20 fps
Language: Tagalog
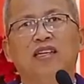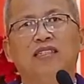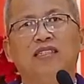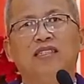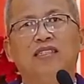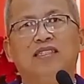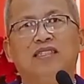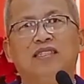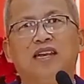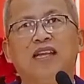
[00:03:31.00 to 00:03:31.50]

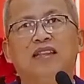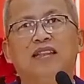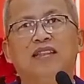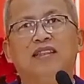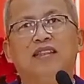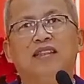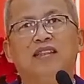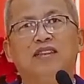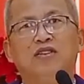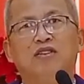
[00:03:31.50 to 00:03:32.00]

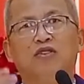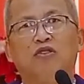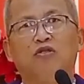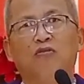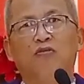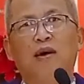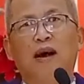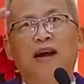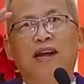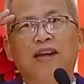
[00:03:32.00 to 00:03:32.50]
set your
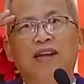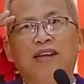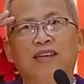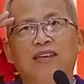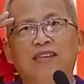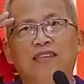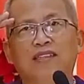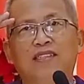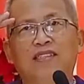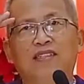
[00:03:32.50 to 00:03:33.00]

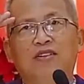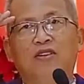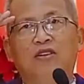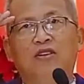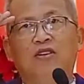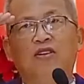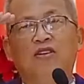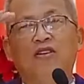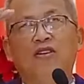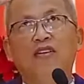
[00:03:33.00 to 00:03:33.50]
minds
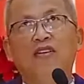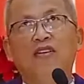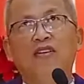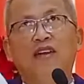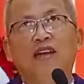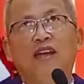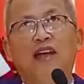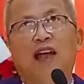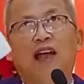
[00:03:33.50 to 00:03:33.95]
on